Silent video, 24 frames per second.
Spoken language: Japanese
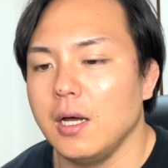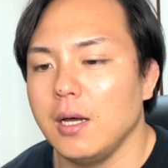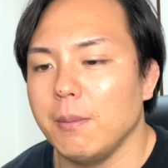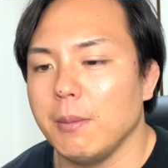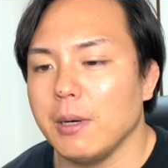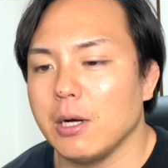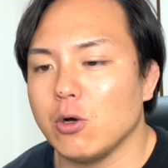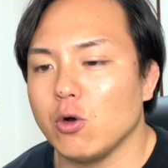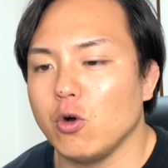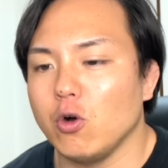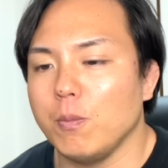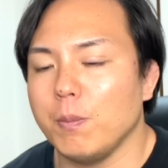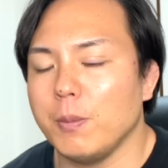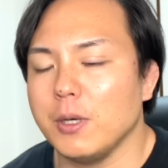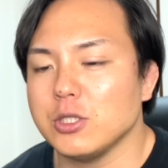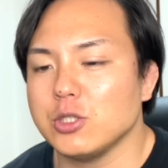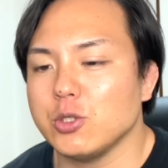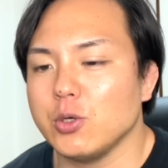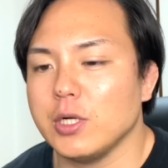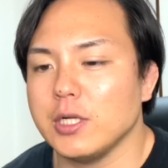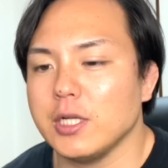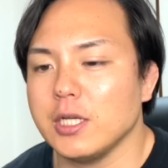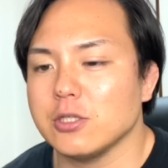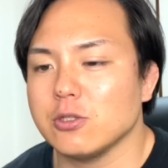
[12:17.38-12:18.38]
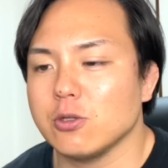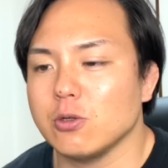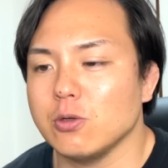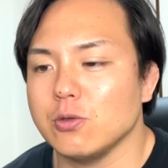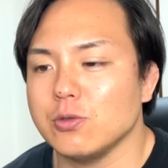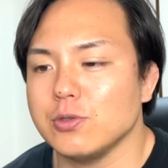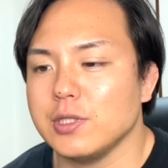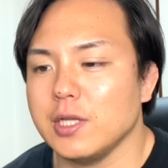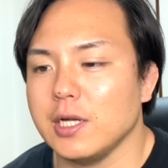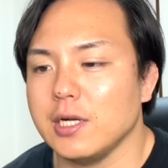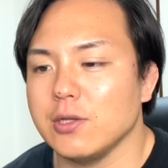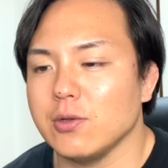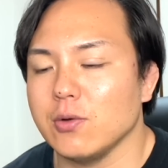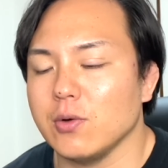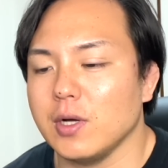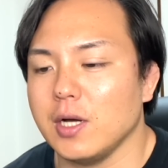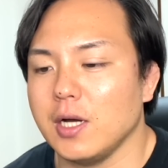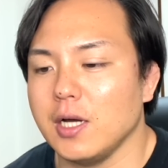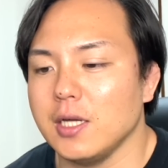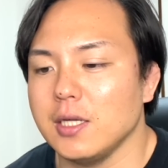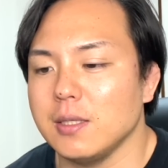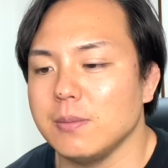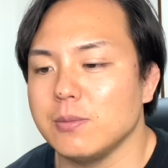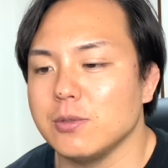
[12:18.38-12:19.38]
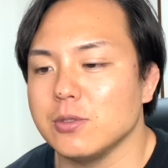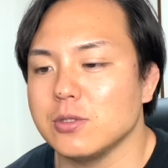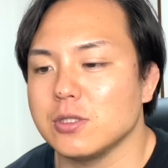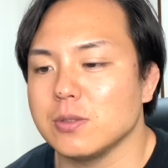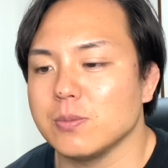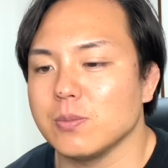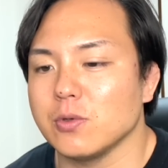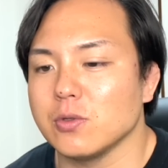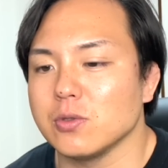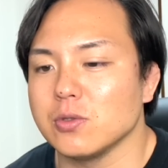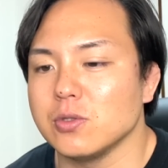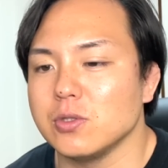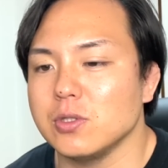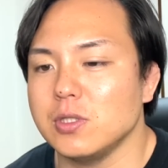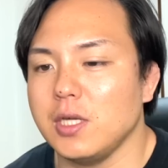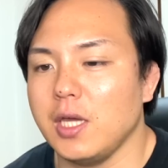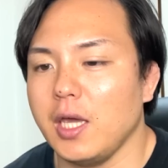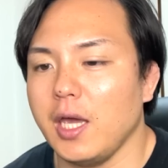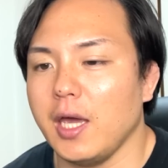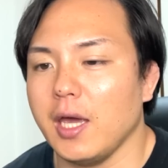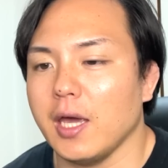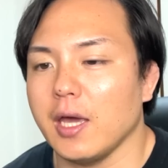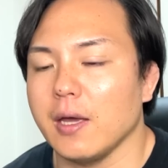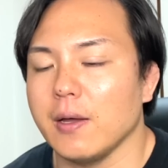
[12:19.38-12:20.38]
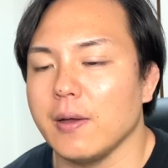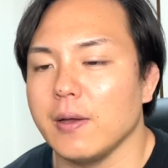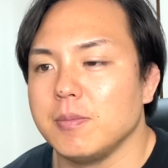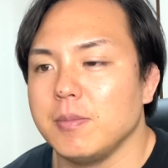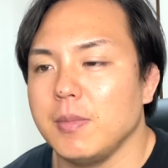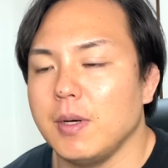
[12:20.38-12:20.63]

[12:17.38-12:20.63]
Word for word: まあ、今場所はねその2人の怪物も抜け、